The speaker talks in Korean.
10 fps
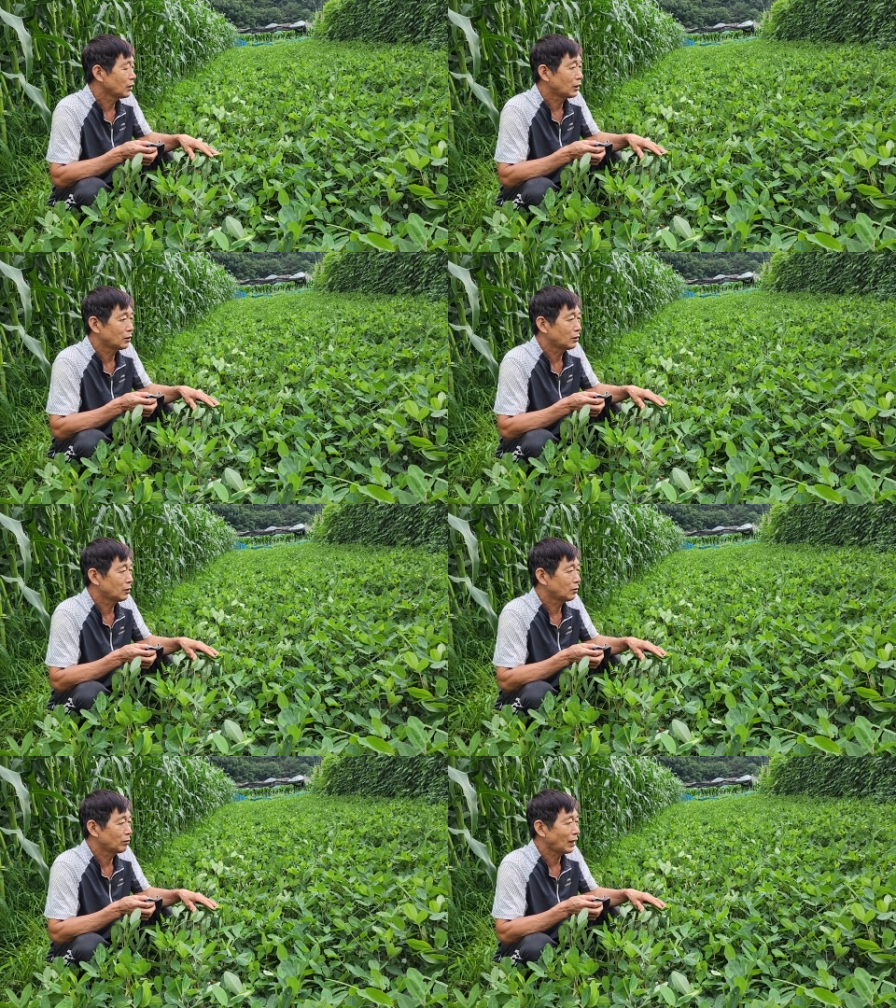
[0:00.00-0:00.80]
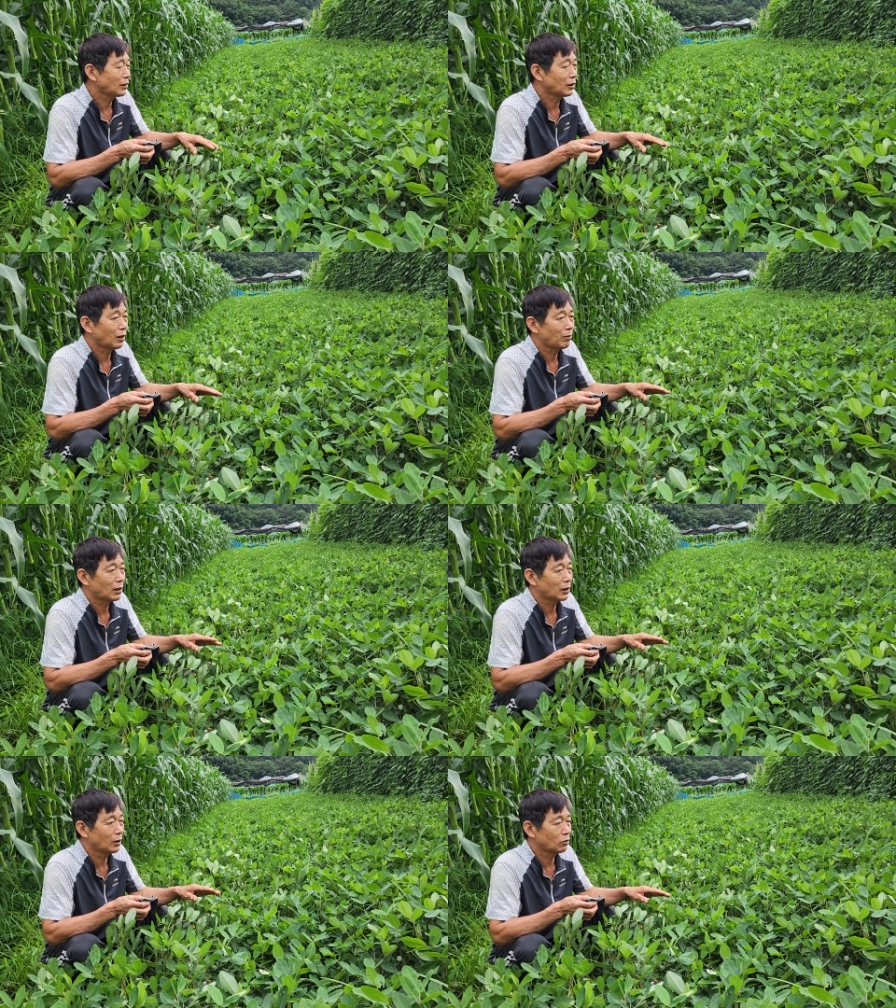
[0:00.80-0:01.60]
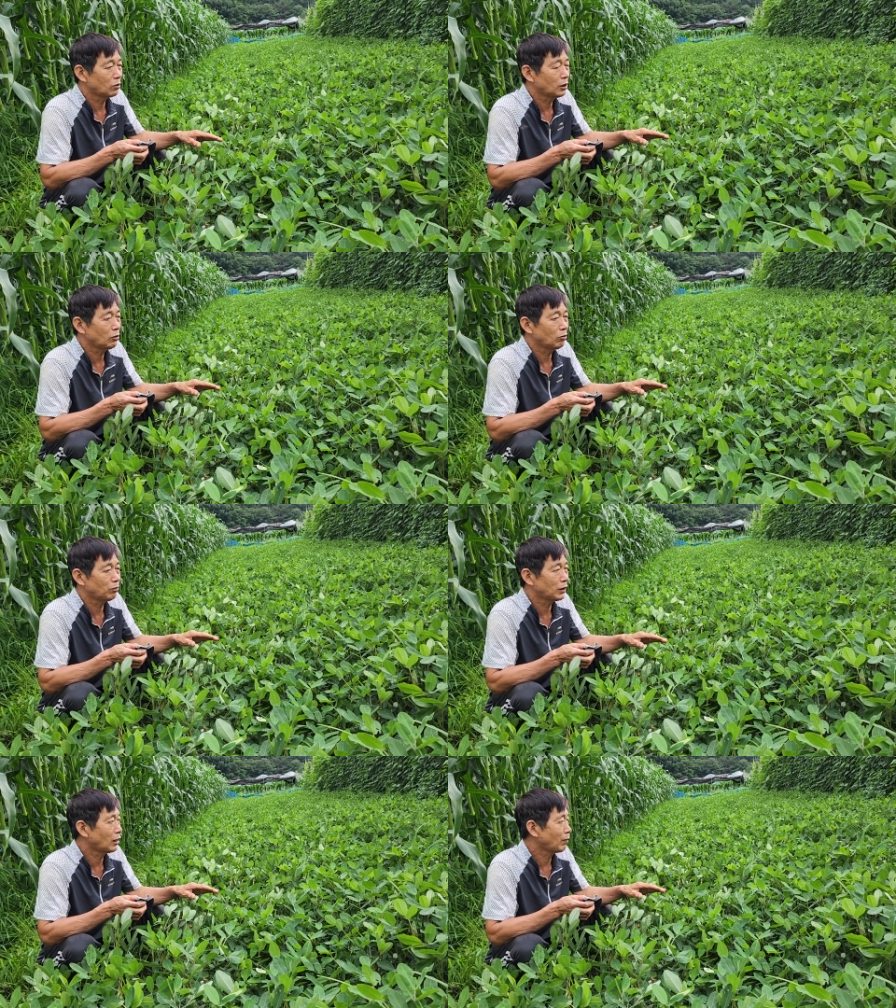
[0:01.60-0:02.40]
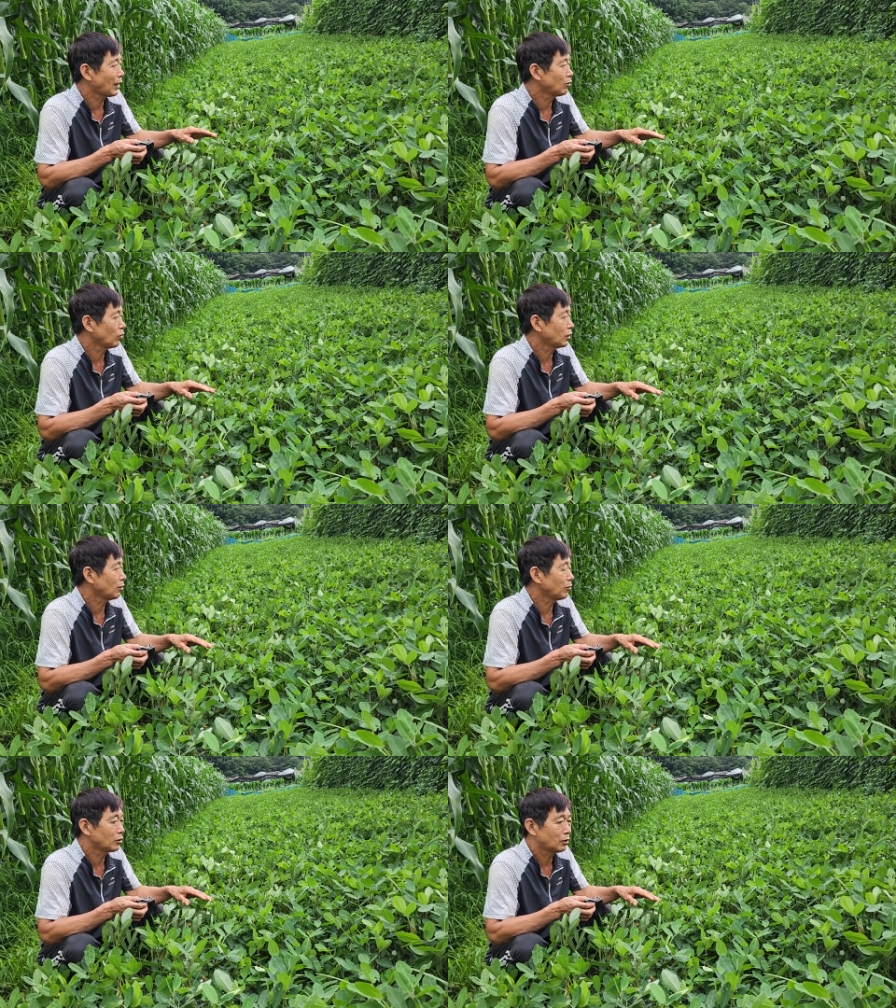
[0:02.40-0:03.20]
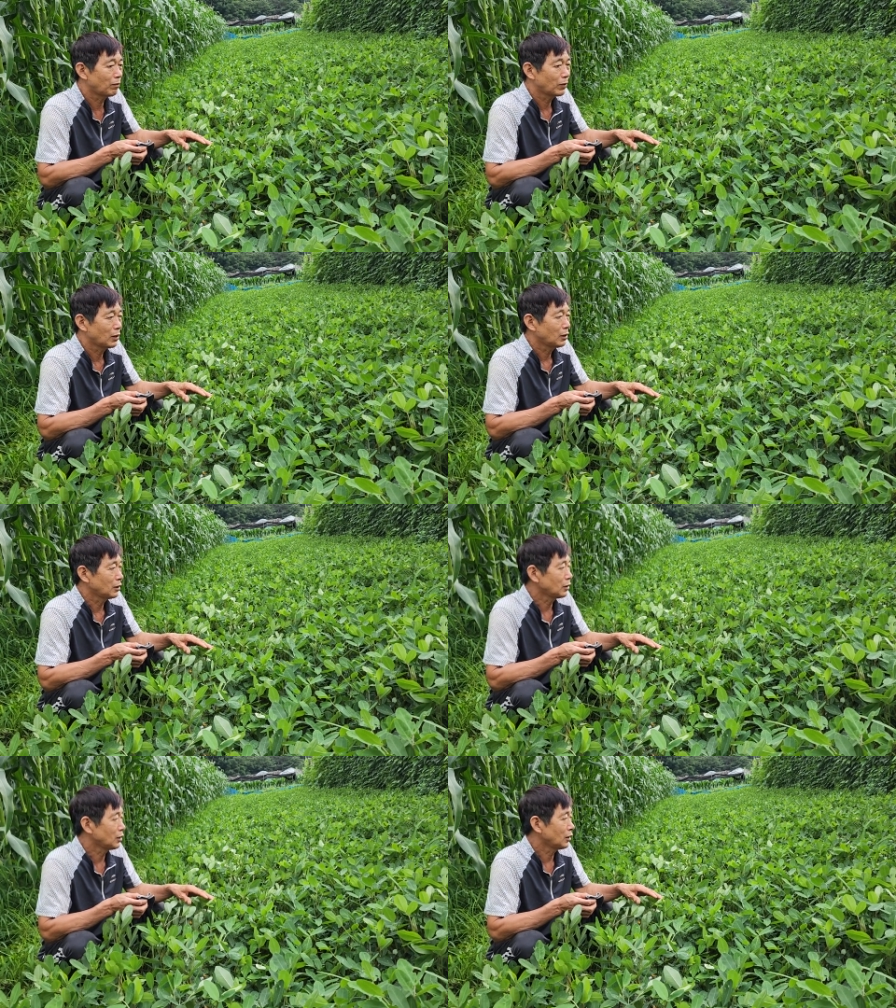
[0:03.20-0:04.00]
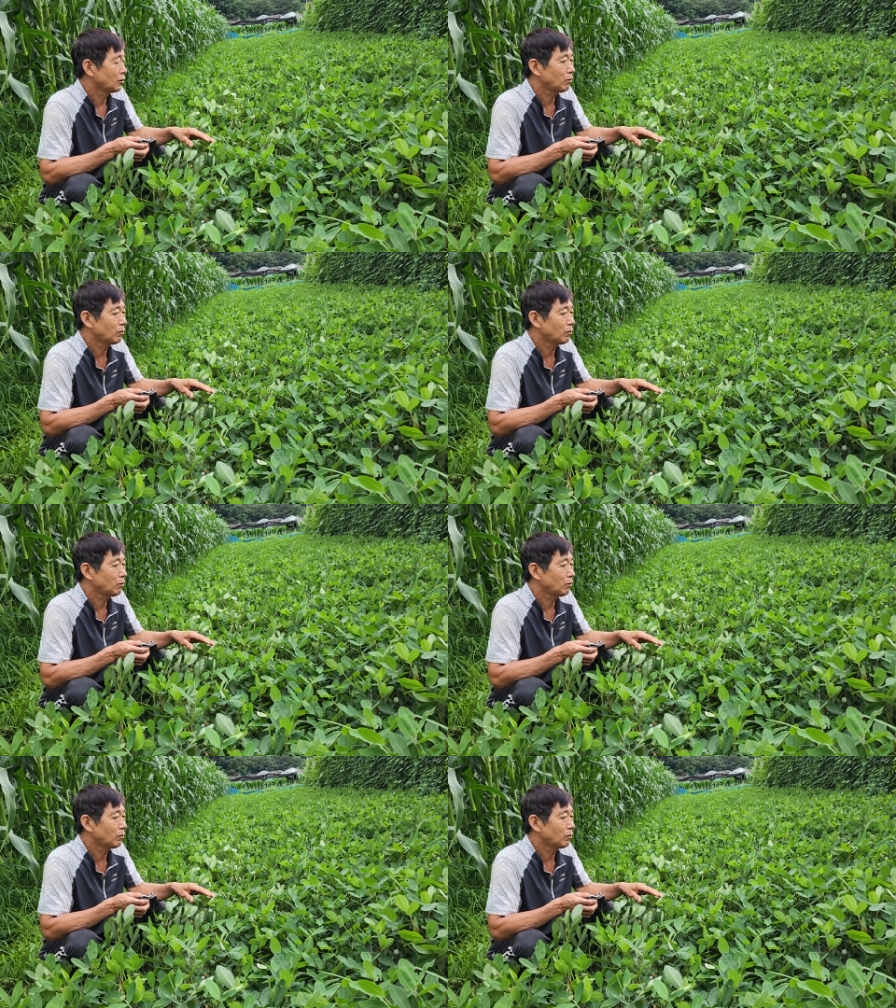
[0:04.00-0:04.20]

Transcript: 이제는 날씨가 막 계속 흐리고 비가 많이 오게 되면은 이제